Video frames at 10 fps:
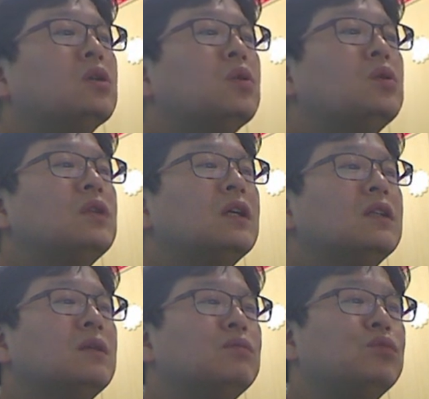
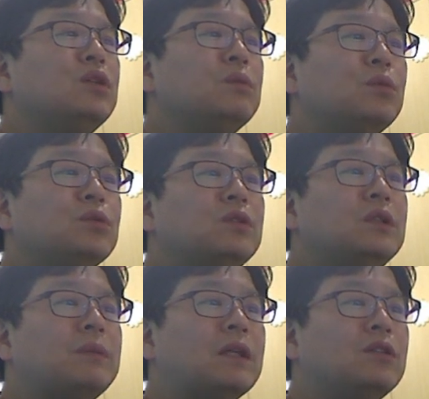손상된 부위
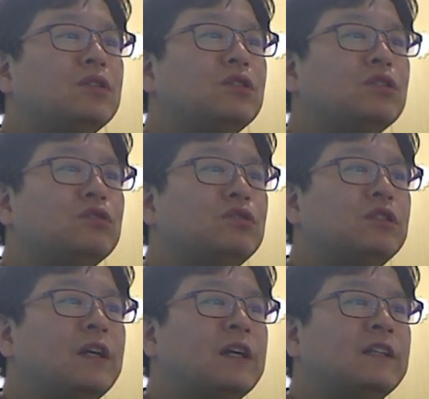모두를 반드시
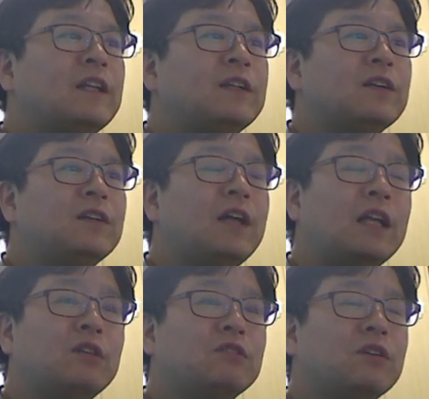수술해야 되는 건
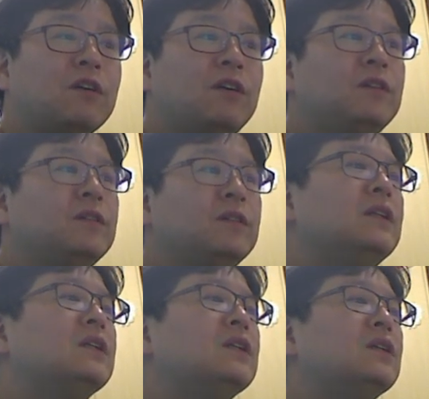아니고요.
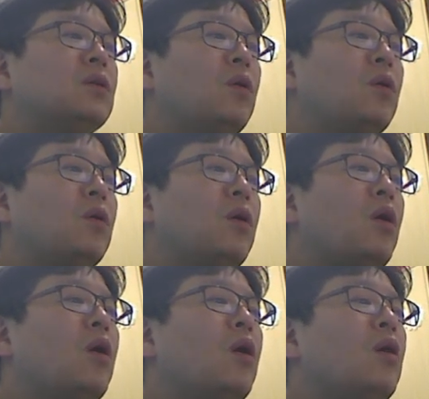그리고
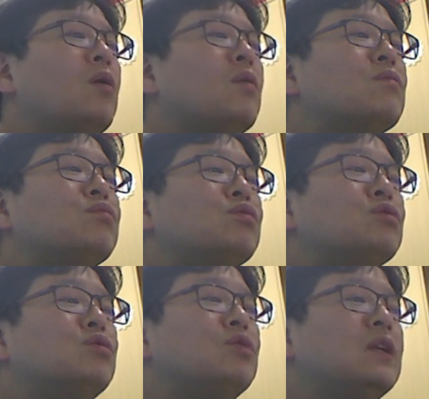
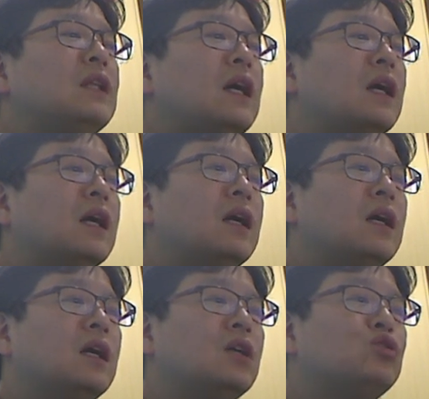부종이나
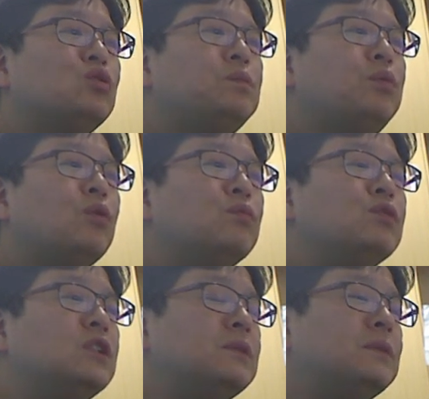수포,
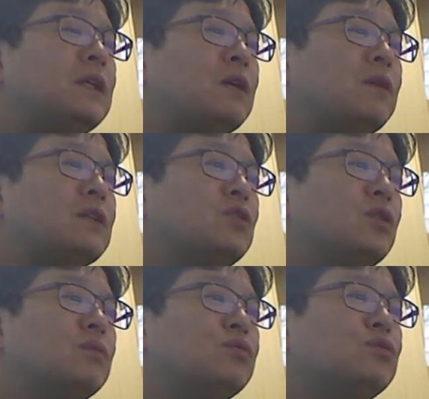물집이라고
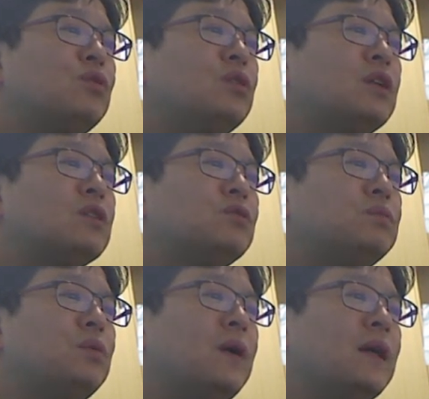하죠. 부종이나
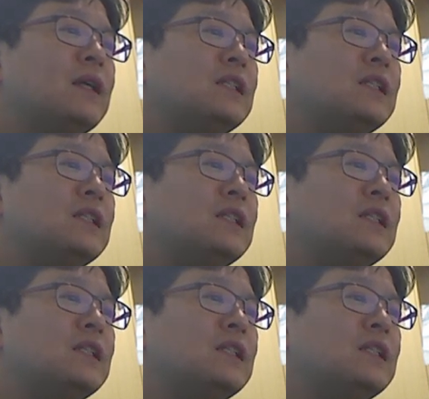수포가